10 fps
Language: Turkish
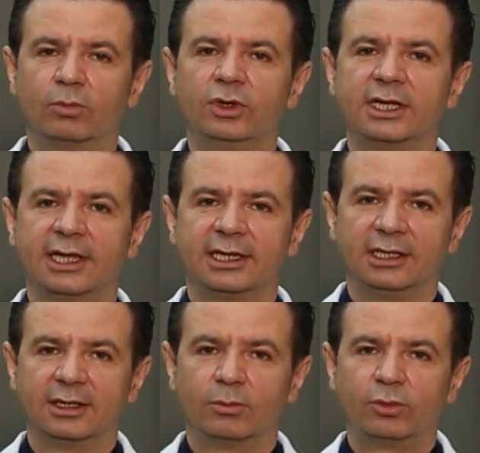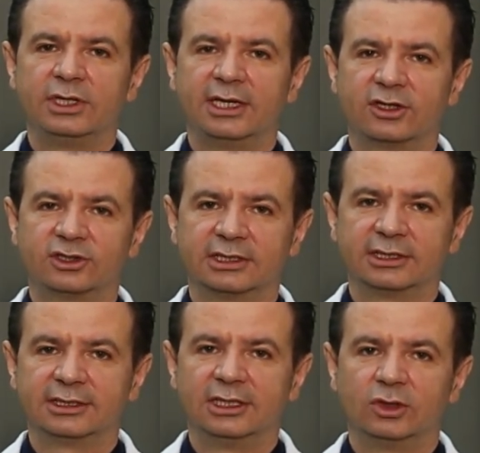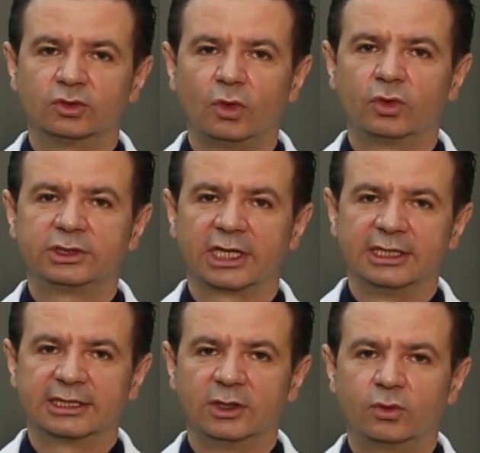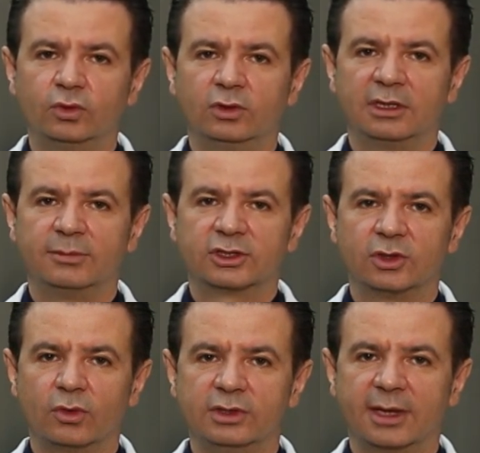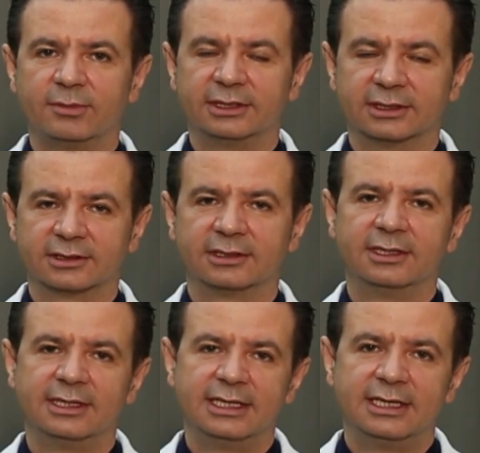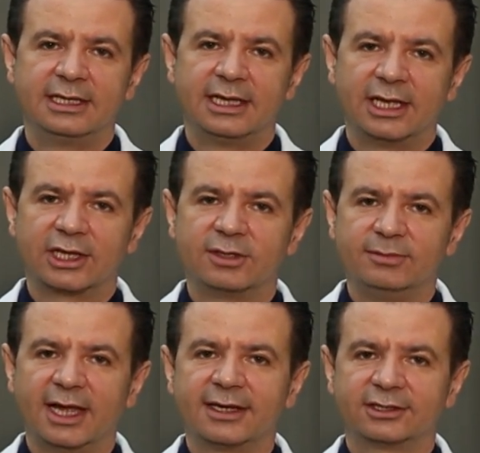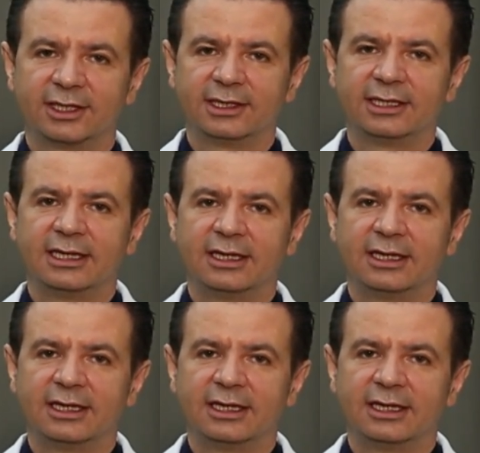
Bu nedenle bu ilaçların doğru teknikle kullanılması önemlidir. Hekimler de